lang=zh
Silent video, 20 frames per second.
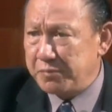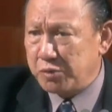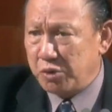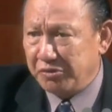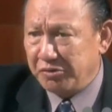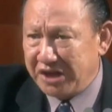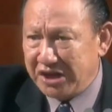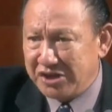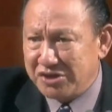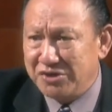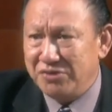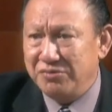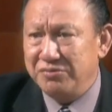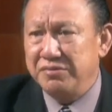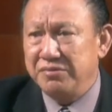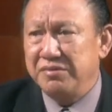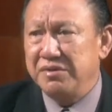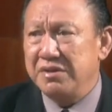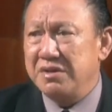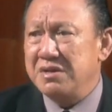扣 u 扣，
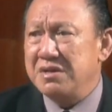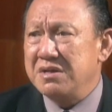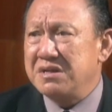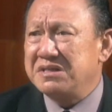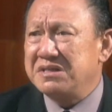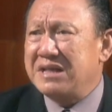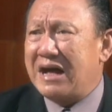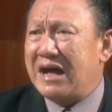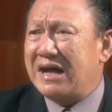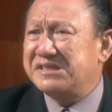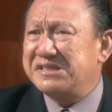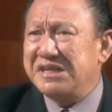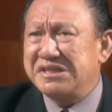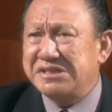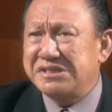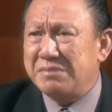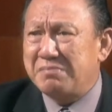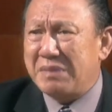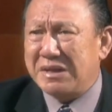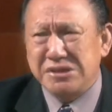那些
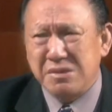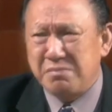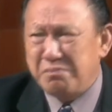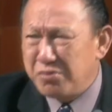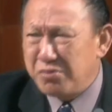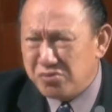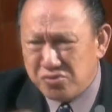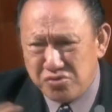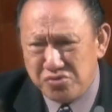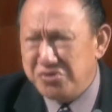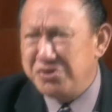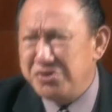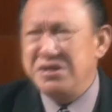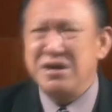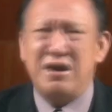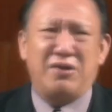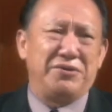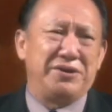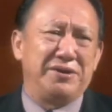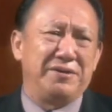失败是不需
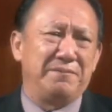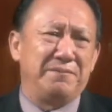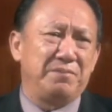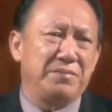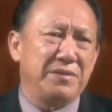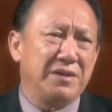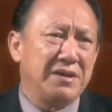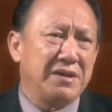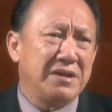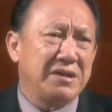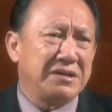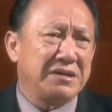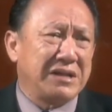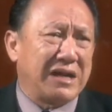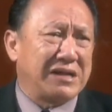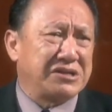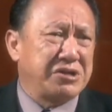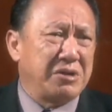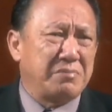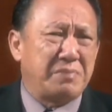要的。
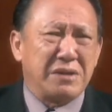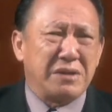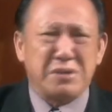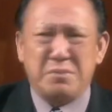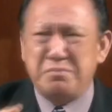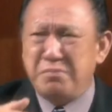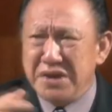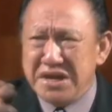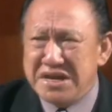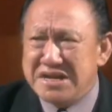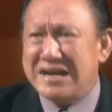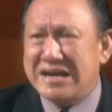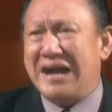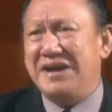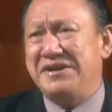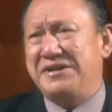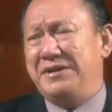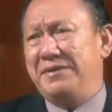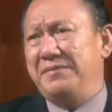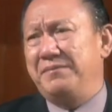那些办者不应
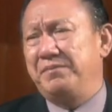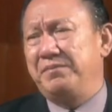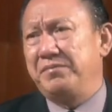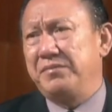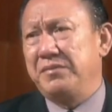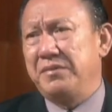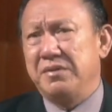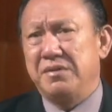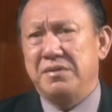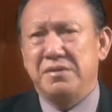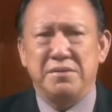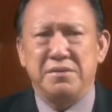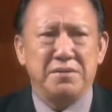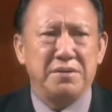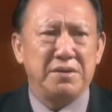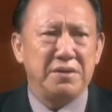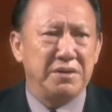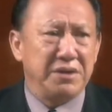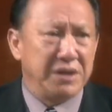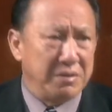该的，
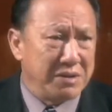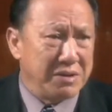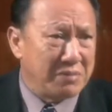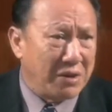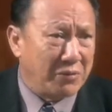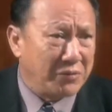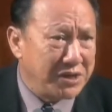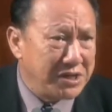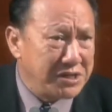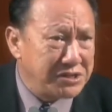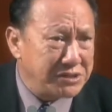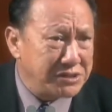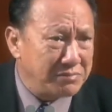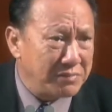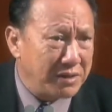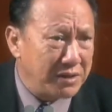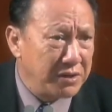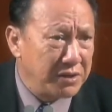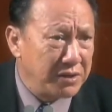你明白我的意思。